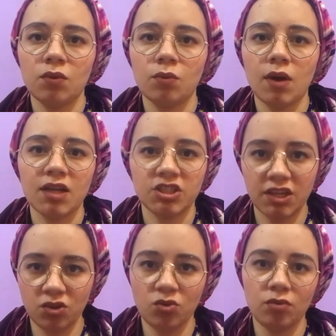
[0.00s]

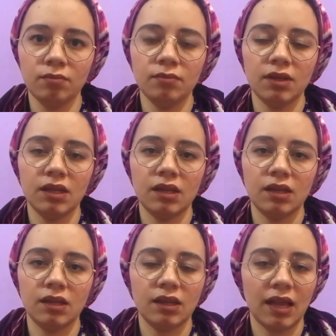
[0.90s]
واشارككم
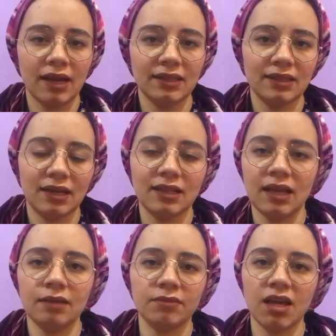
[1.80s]
الحاجات اللي انا
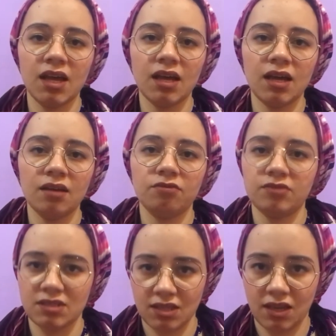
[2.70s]
اتعلمتها في
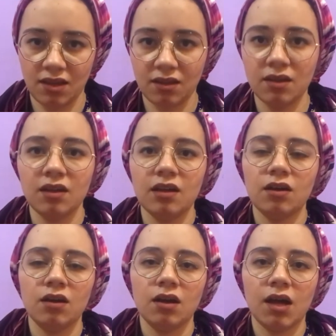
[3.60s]
السكه
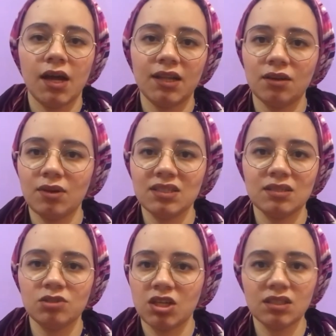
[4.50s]
انا
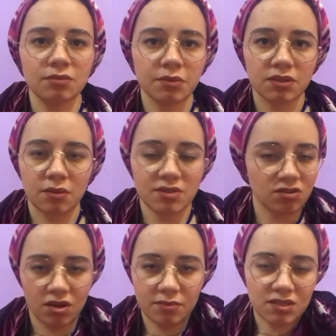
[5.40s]
دلوقتي مش عندي
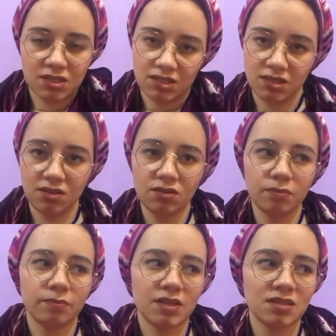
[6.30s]
سبسكرايبرز كتير
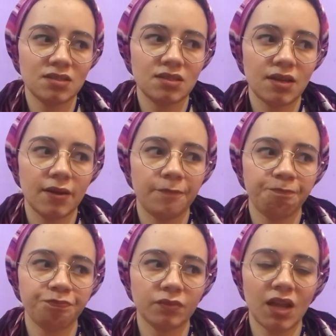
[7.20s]
بس
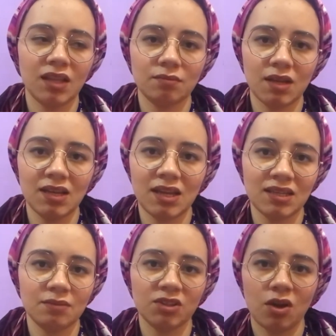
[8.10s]
اتمنى
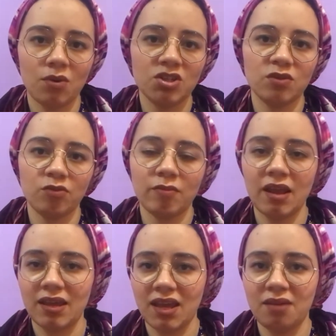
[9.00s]
اني ما اتهورش في يوم من
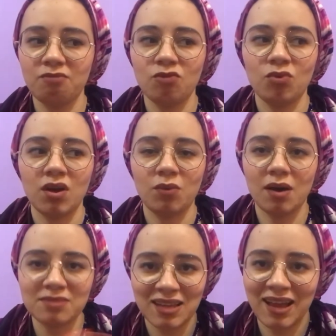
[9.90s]
الايام
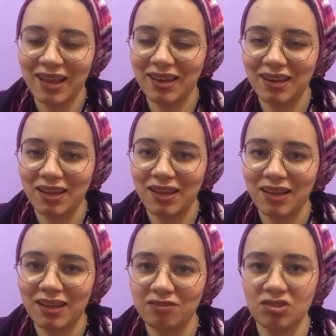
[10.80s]
وامسح
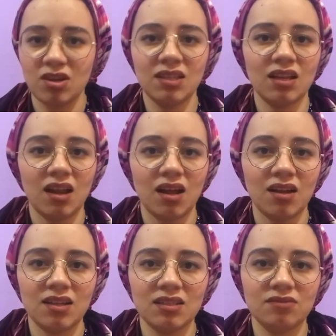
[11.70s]
الفيديوهات اللي على
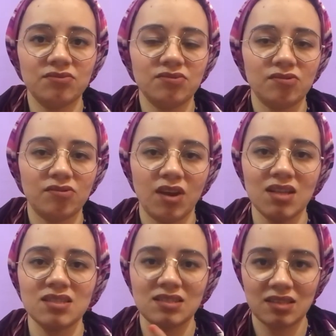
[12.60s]
القناه دي في
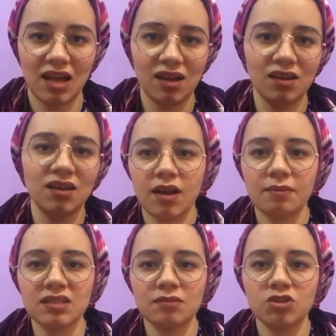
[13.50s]
لحظه زعل انا
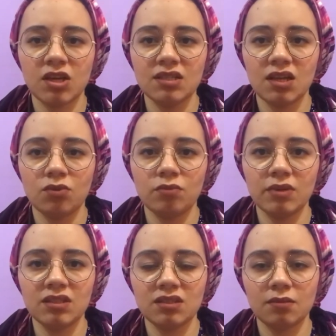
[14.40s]
بس مش عايزه اكون
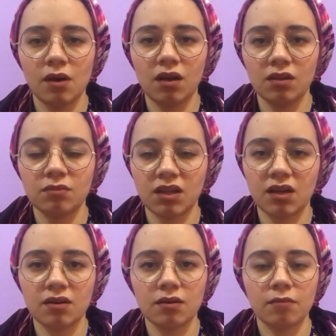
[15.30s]
بادئ انطباع غلط من
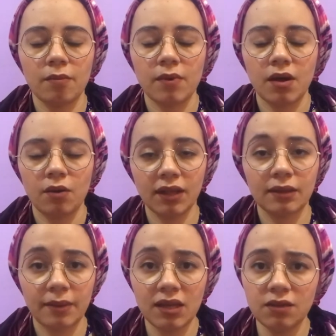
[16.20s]
غير ما ابقى
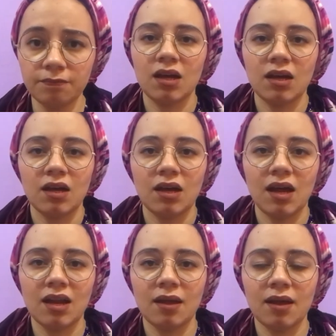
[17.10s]
واخده بالي آه،
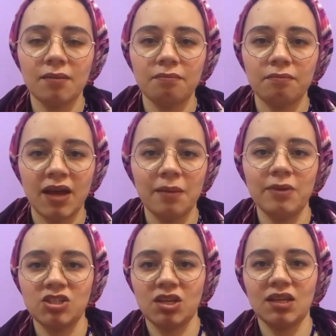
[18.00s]
انا بحب
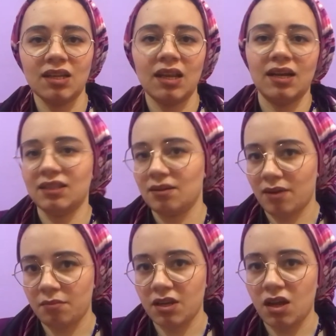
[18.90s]
اشارك الحاجات اللي
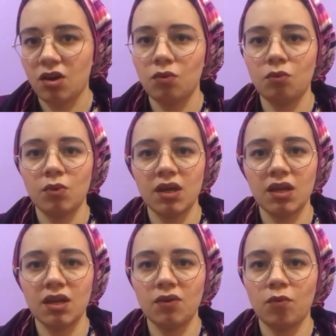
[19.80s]
بعملها
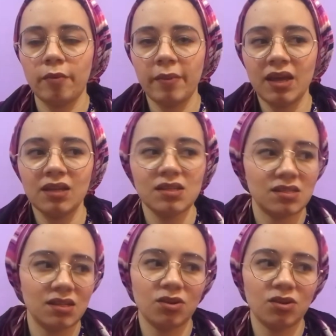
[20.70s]
وبما ان سنين